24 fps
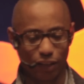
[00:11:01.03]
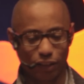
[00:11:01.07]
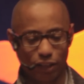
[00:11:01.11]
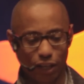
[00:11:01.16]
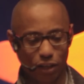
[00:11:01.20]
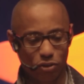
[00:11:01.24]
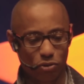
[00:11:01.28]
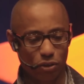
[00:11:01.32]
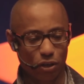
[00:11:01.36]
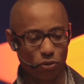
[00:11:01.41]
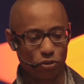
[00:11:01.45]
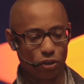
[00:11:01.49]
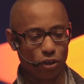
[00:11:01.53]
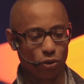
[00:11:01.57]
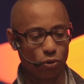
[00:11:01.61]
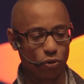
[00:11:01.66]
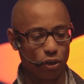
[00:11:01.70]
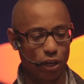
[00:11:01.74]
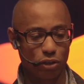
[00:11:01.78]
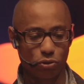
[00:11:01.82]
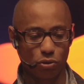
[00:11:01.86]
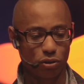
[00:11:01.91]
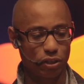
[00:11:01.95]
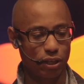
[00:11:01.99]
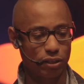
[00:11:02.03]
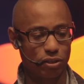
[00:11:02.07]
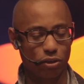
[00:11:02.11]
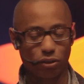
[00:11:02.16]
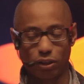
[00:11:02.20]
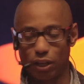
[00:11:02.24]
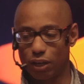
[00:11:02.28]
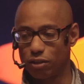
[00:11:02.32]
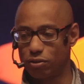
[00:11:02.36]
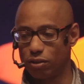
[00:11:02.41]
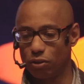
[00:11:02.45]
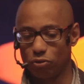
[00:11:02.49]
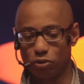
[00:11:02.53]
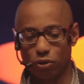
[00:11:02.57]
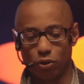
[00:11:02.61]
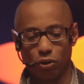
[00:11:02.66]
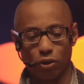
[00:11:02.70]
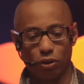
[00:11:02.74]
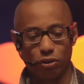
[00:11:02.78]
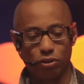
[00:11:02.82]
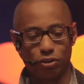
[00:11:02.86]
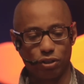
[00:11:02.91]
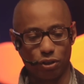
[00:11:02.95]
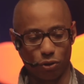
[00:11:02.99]
Internacional de Ergon Associação Internacional
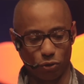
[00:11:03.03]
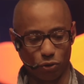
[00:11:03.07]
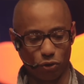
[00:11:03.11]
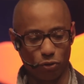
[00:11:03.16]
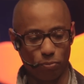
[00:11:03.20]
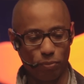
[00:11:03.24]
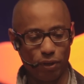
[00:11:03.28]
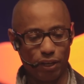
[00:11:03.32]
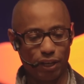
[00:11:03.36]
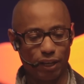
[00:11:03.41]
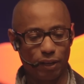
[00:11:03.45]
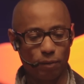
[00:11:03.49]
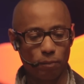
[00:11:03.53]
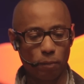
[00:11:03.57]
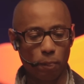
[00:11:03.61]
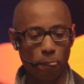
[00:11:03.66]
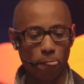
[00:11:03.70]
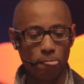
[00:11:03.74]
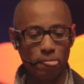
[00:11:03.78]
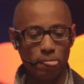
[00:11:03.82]
de, Ergonomia,